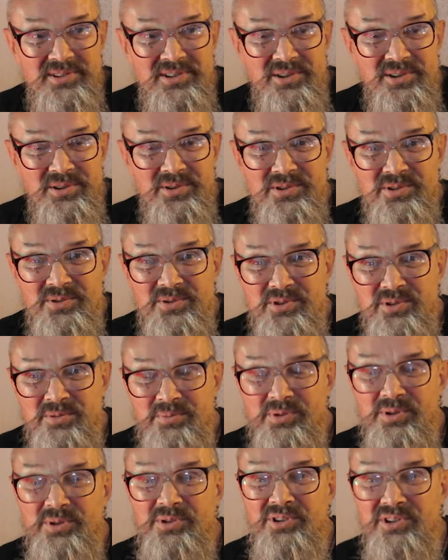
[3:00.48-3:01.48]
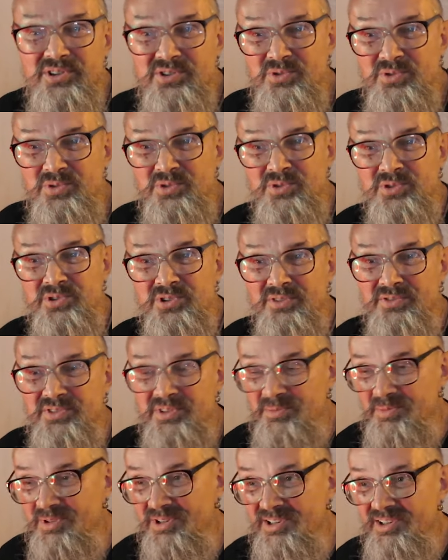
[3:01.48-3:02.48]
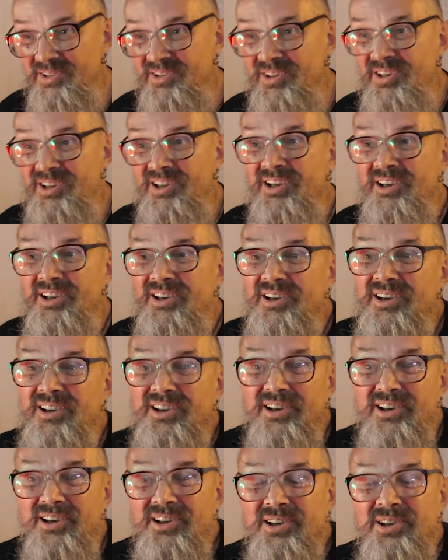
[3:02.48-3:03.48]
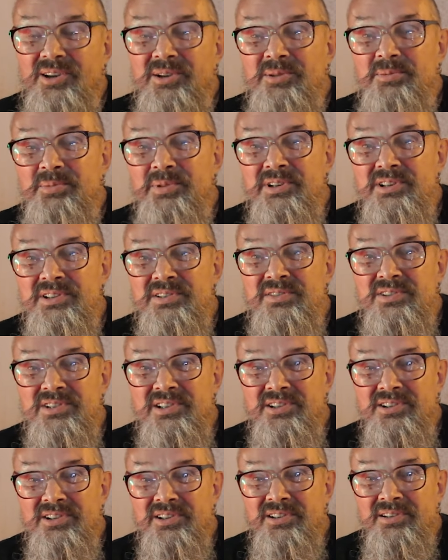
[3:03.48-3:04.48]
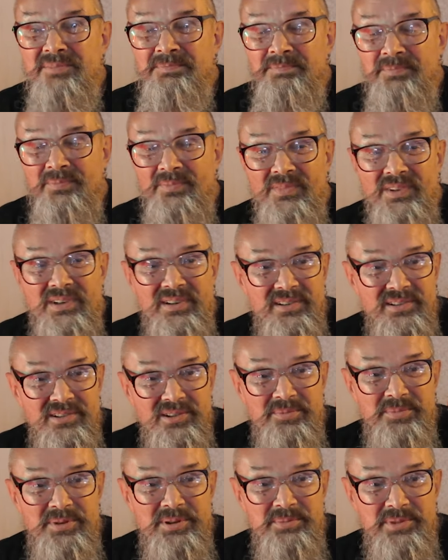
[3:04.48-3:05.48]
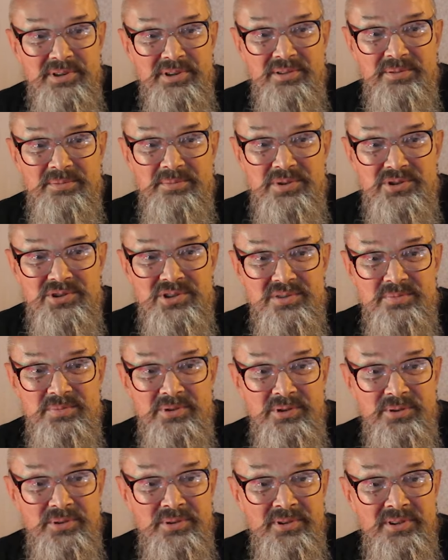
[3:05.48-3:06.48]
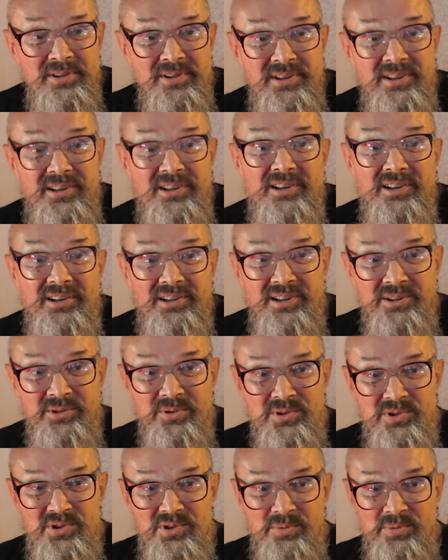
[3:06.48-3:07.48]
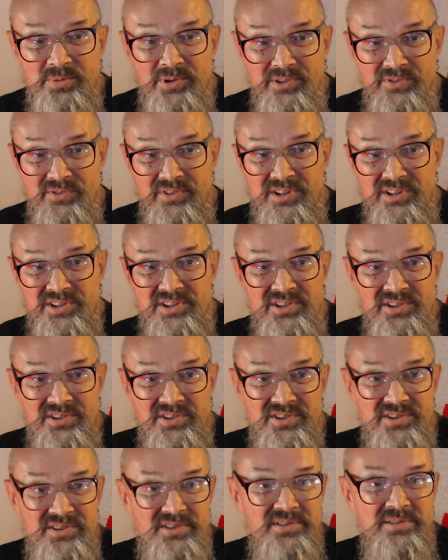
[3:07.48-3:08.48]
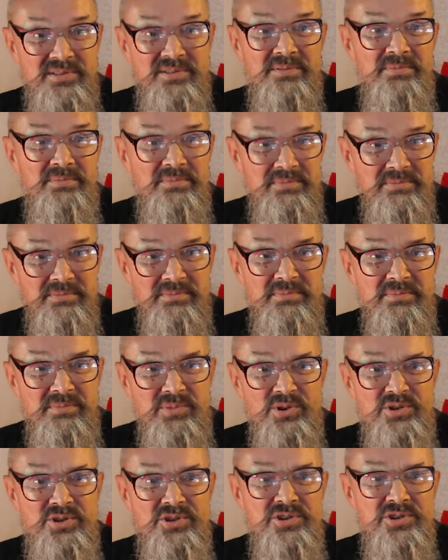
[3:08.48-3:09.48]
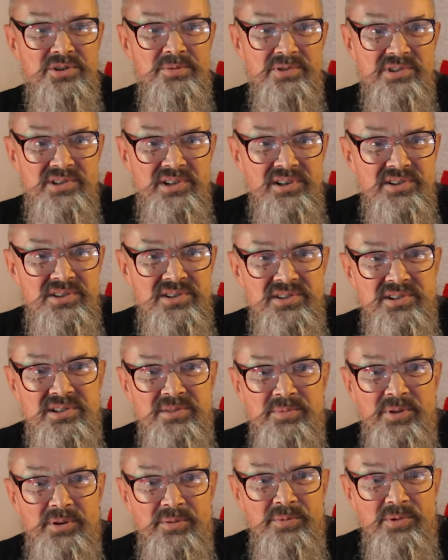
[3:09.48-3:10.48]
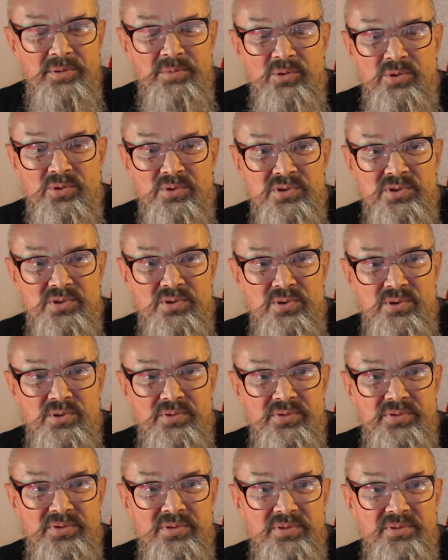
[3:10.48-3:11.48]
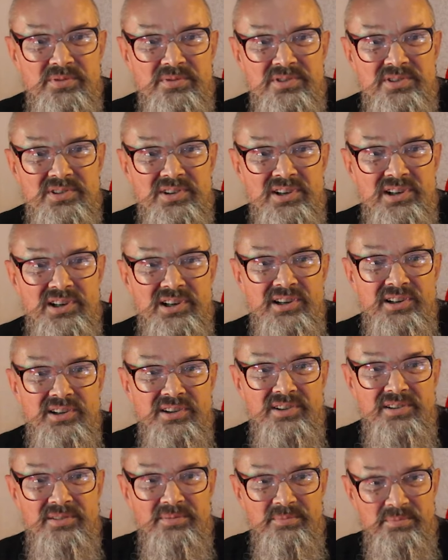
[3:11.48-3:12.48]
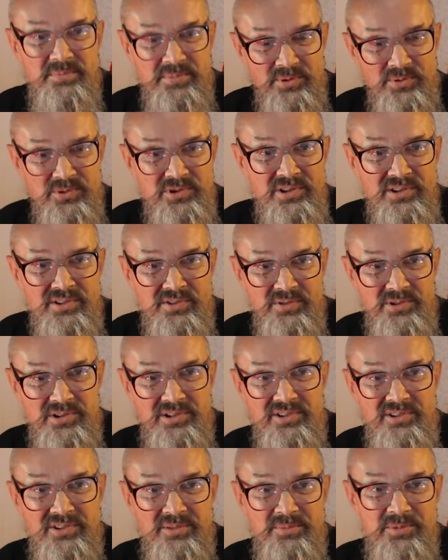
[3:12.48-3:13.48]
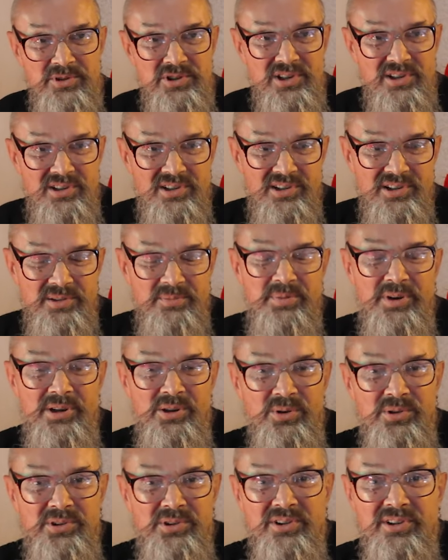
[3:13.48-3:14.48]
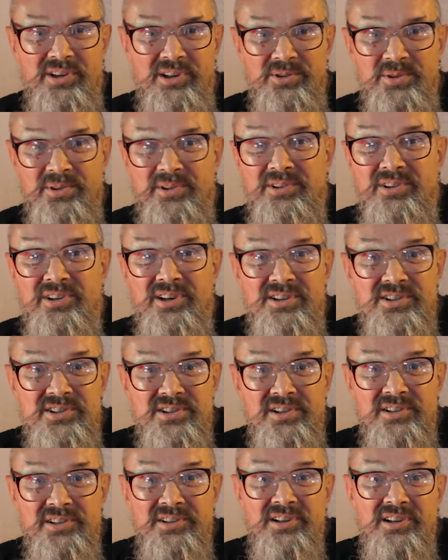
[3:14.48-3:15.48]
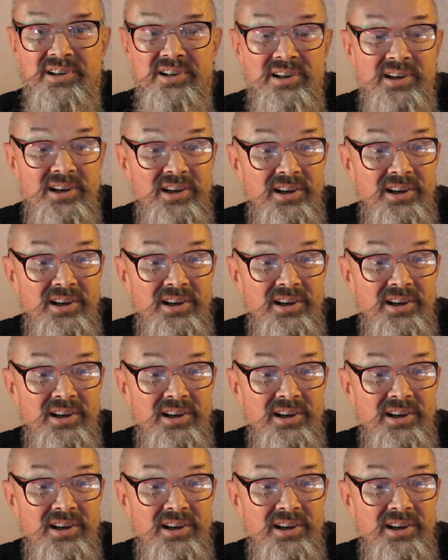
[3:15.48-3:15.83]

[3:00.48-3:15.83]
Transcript: серьезно, очень плотно, из кусочков собирал произведения. Например, Beaches Brew, который собран весь из больше, чем из 30, по-моему, кусков склеен. Получились вот эти замечательные полотна, которые на концертах